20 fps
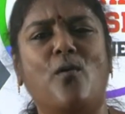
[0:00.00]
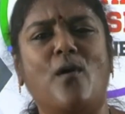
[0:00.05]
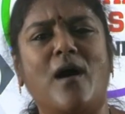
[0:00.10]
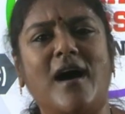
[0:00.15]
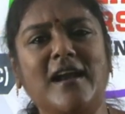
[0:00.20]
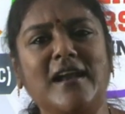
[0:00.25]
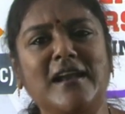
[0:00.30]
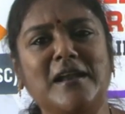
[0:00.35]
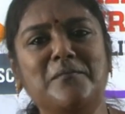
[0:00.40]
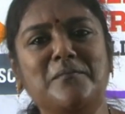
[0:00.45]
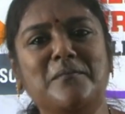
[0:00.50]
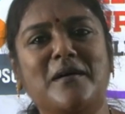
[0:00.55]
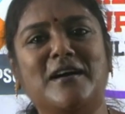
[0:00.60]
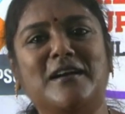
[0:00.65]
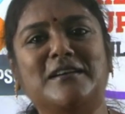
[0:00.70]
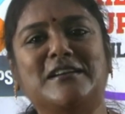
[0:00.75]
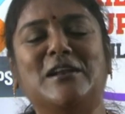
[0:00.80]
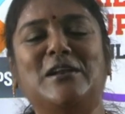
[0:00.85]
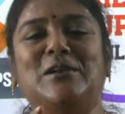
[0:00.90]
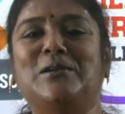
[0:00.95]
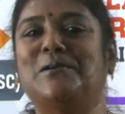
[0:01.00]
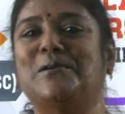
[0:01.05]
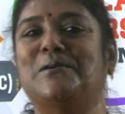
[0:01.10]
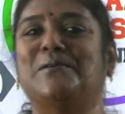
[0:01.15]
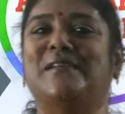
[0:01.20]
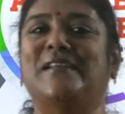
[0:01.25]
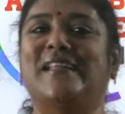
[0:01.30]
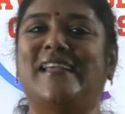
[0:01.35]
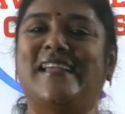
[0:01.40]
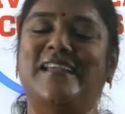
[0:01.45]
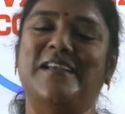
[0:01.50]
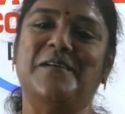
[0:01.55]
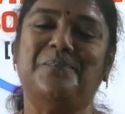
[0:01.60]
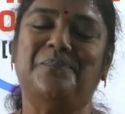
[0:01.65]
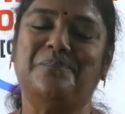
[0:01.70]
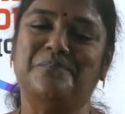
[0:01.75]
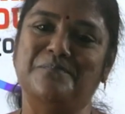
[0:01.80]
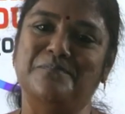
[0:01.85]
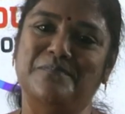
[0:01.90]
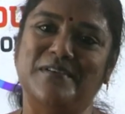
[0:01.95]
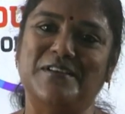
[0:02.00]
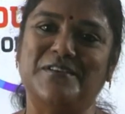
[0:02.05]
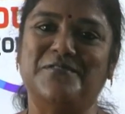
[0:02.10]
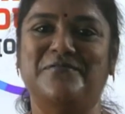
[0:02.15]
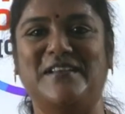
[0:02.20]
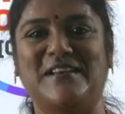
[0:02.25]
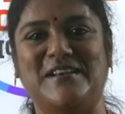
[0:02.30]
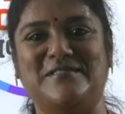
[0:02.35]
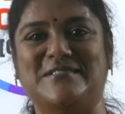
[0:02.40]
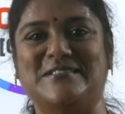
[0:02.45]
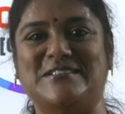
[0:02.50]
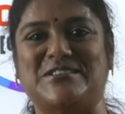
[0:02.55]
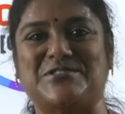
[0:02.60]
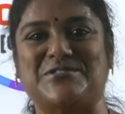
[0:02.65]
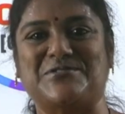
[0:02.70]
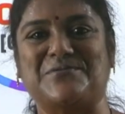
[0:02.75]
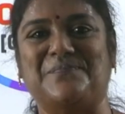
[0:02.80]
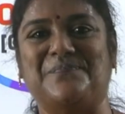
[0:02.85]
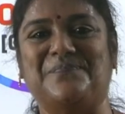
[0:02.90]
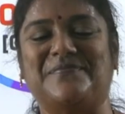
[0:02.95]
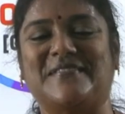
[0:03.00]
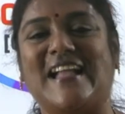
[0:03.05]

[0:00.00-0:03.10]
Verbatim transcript: వాళ్ళ మాటల్లోనే మీరు వినవచ్చు